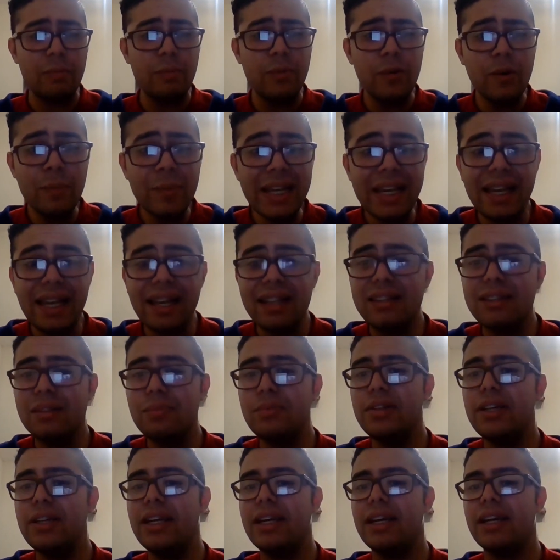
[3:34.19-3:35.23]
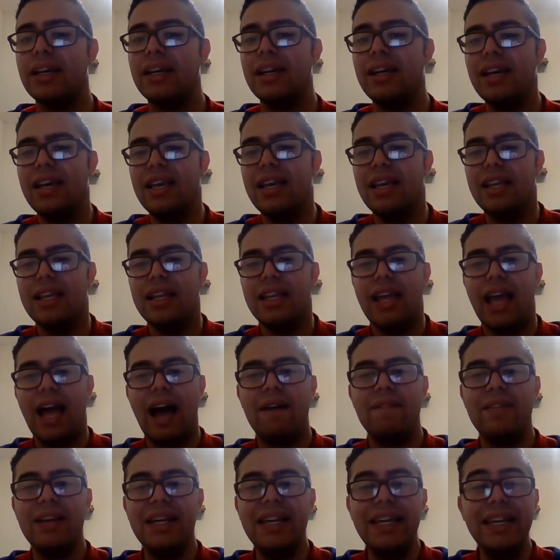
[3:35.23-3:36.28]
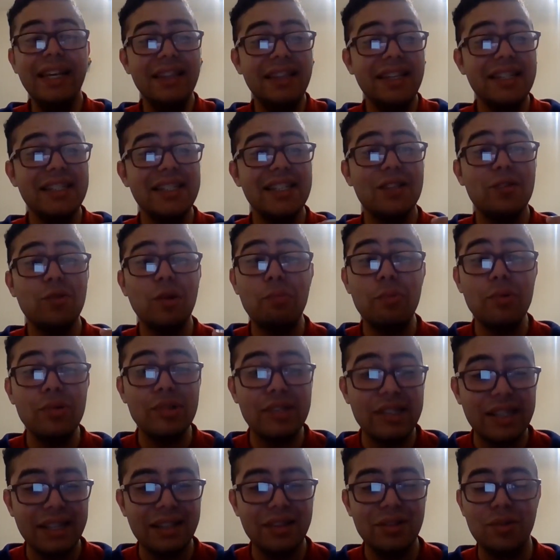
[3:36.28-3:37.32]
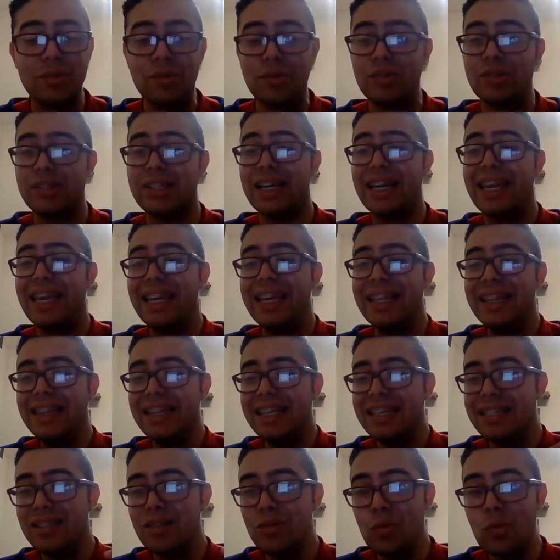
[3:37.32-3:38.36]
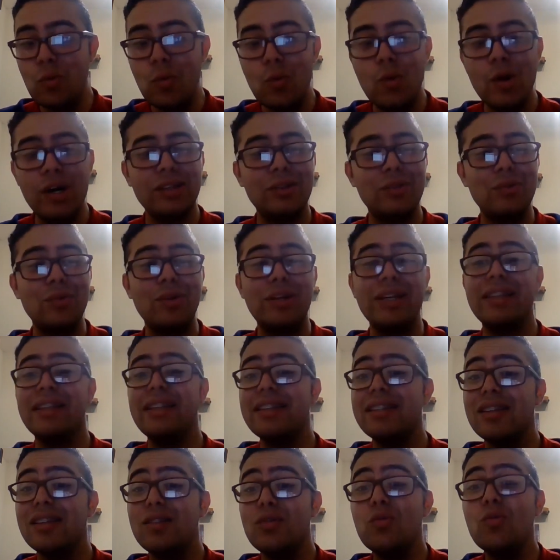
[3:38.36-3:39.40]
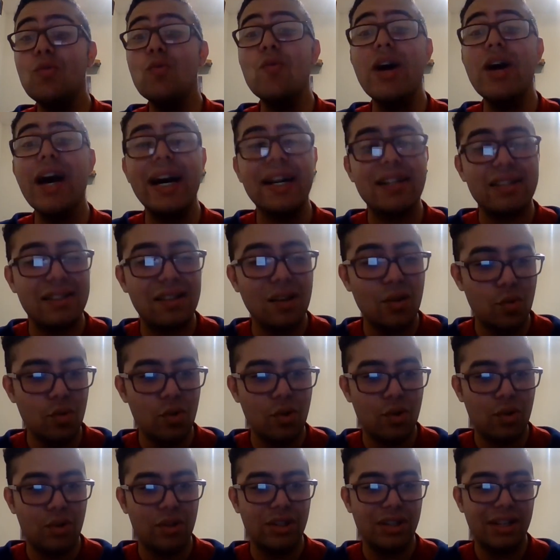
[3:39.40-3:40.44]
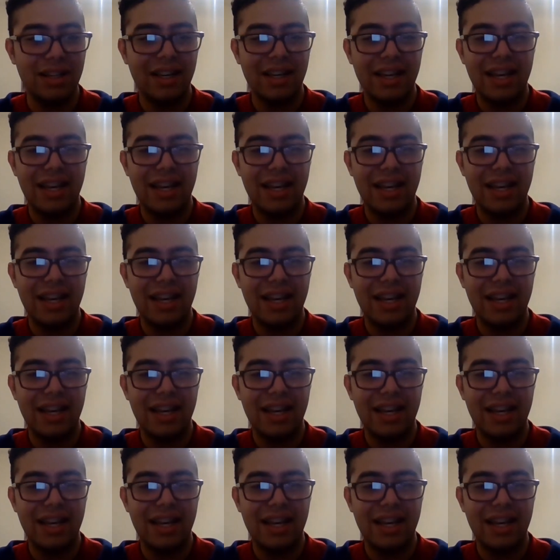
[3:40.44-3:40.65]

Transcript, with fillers: Pero me encanta porque Habla que entres a tu aposento, o sea, que entres a tu cuarto, que entres a tu lugar seguro,